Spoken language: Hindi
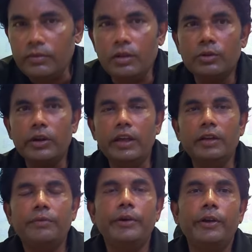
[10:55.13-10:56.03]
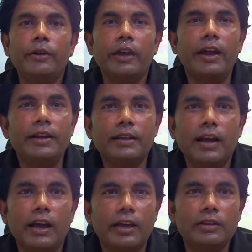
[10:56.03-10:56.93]
तो ठीक है वीडियो के एंड तक
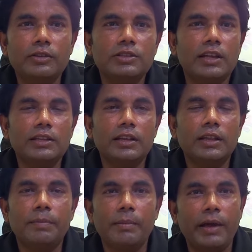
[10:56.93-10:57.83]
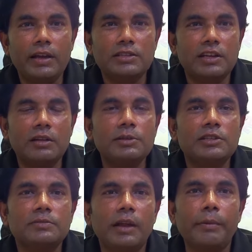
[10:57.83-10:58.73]
आ गए तो जाते जाते अपने भाई का चैनल भी
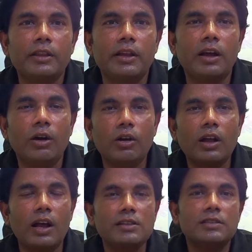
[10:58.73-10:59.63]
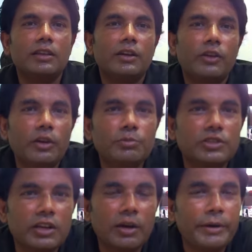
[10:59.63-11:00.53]
सब्सक्राइब कर देना और कहाँ से देख रहे हो ये
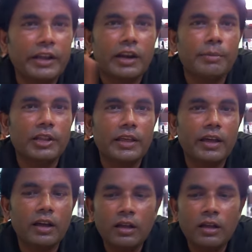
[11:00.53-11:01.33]
मुझे कमेंट करके बताइएगा